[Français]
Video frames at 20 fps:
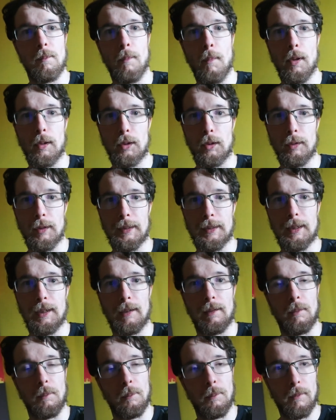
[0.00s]

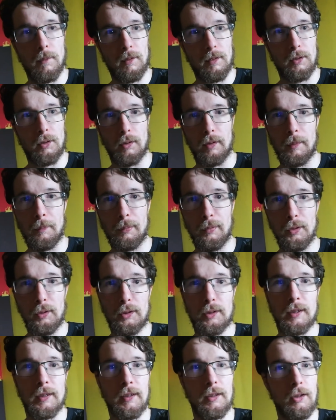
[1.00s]
Mandanda dans, les buts,
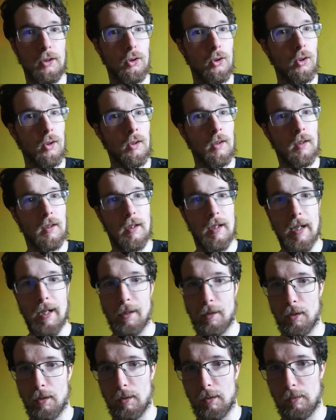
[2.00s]

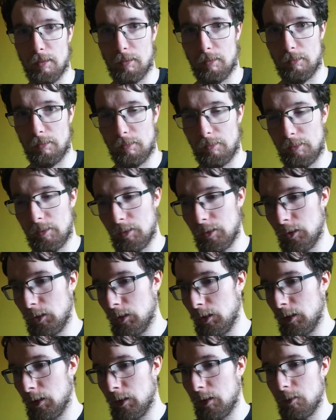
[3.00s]
alors euh,
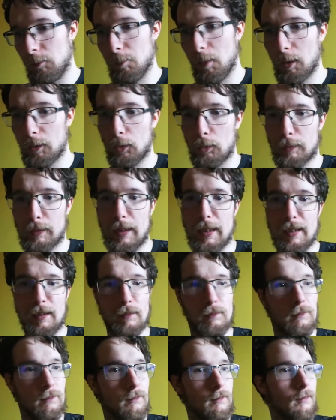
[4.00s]

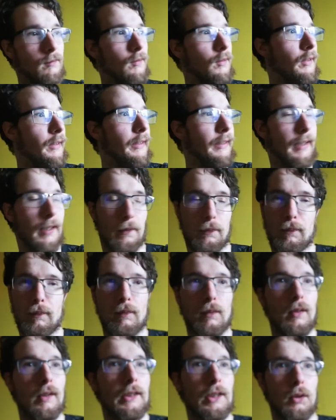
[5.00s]
Mandanda, il a,
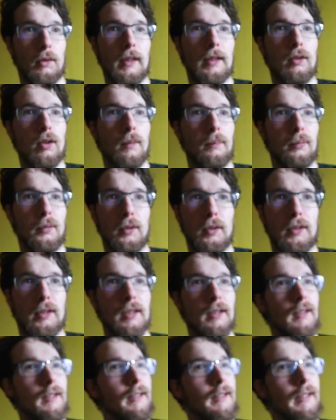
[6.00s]
sur les deux buts,
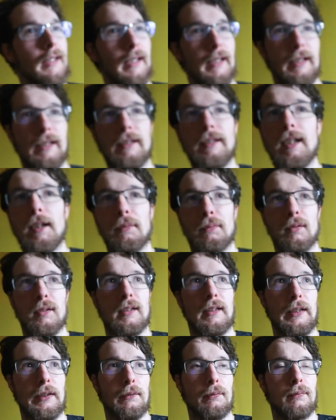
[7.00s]
il est, il est
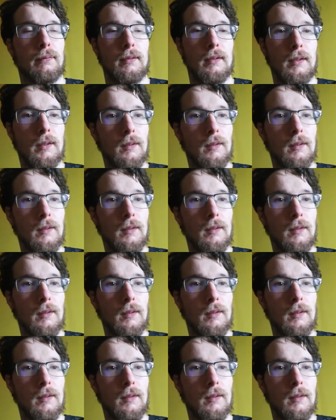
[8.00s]
fautif.